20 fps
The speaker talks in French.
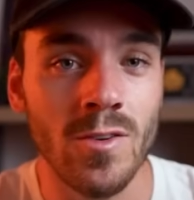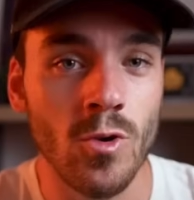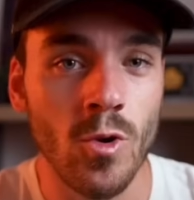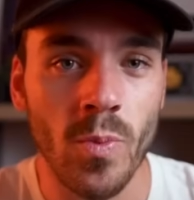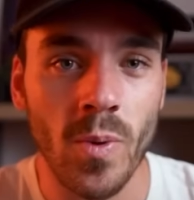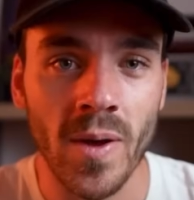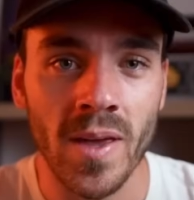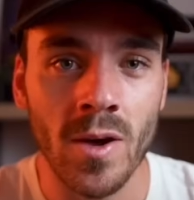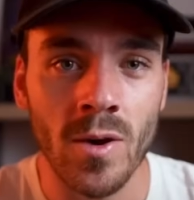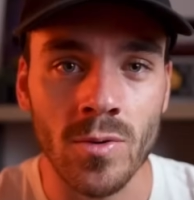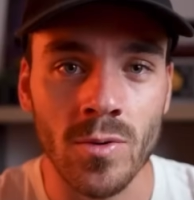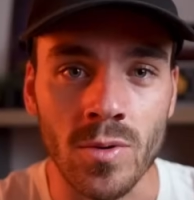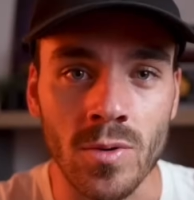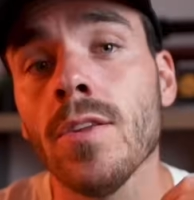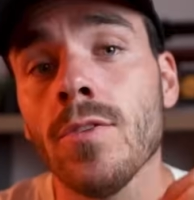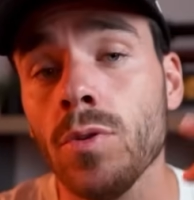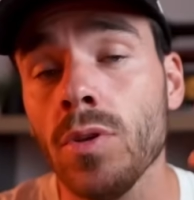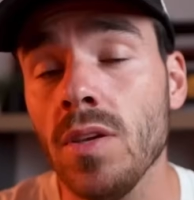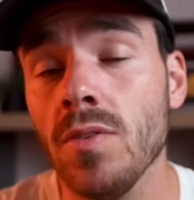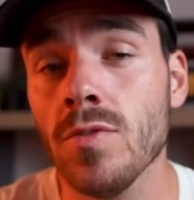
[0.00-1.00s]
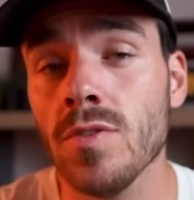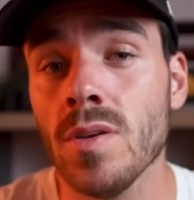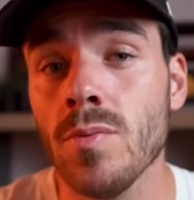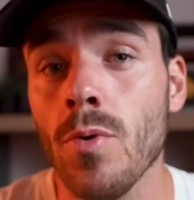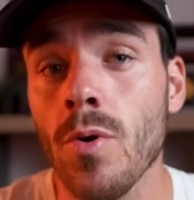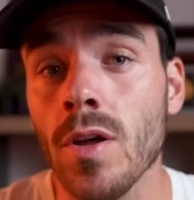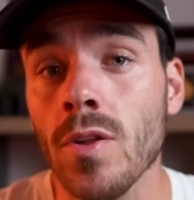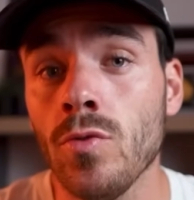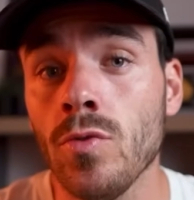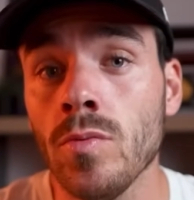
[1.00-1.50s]
ah bah voilà. Un truc qui
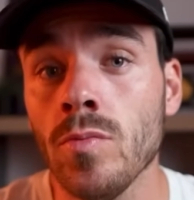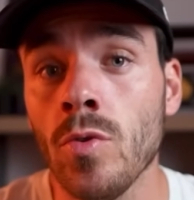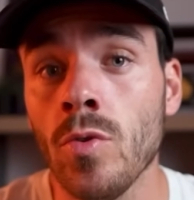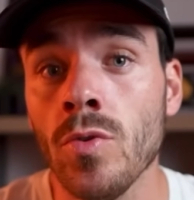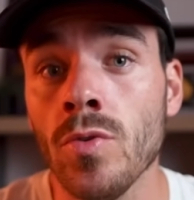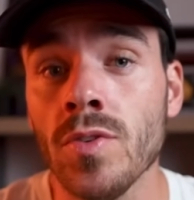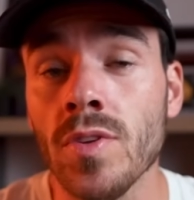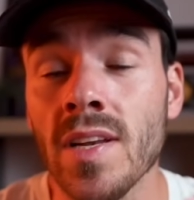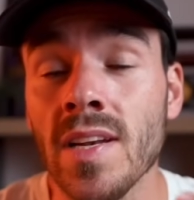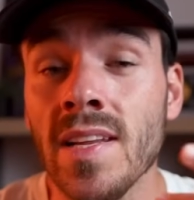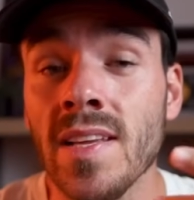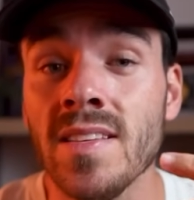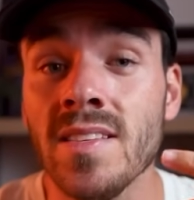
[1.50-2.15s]
faisait croire au monde,